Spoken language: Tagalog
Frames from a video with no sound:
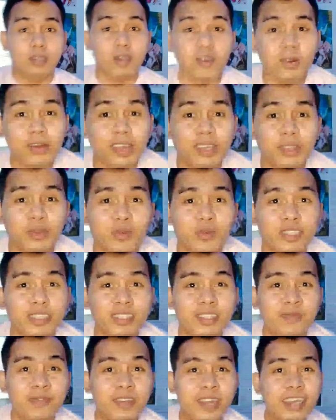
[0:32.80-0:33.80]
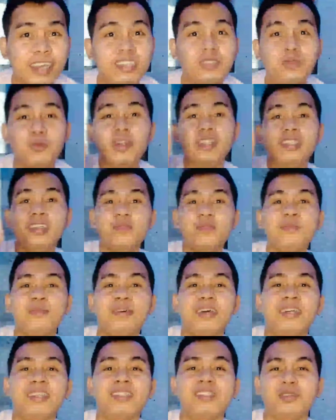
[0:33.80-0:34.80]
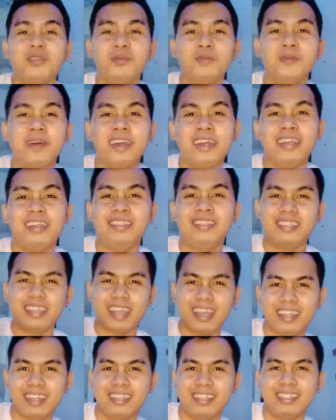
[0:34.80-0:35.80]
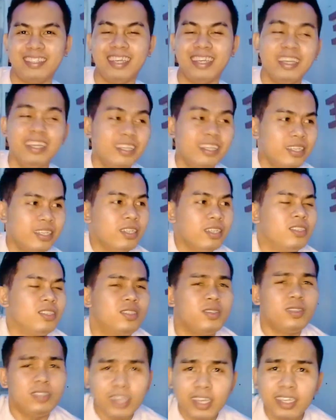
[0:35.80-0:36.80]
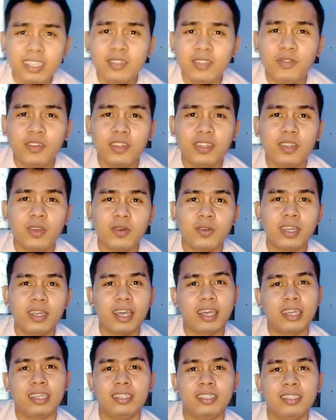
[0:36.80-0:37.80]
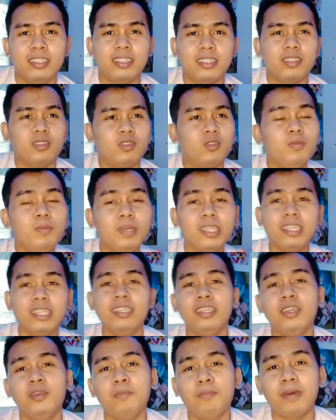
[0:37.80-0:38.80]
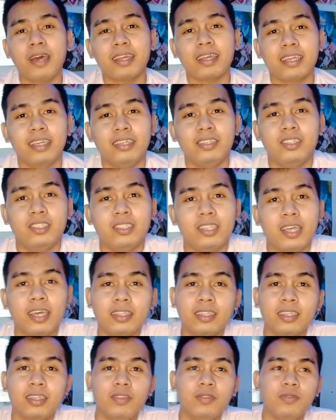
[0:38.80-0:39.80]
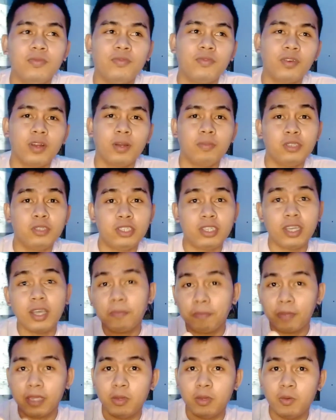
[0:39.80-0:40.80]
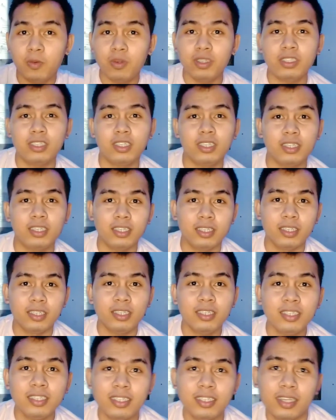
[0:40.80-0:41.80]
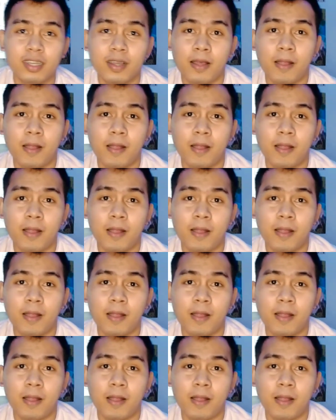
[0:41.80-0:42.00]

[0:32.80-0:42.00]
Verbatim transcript: Alright, what's up guys? Welcome back to my channel. Today's video guys, dumating na yung package natin from Shopee which is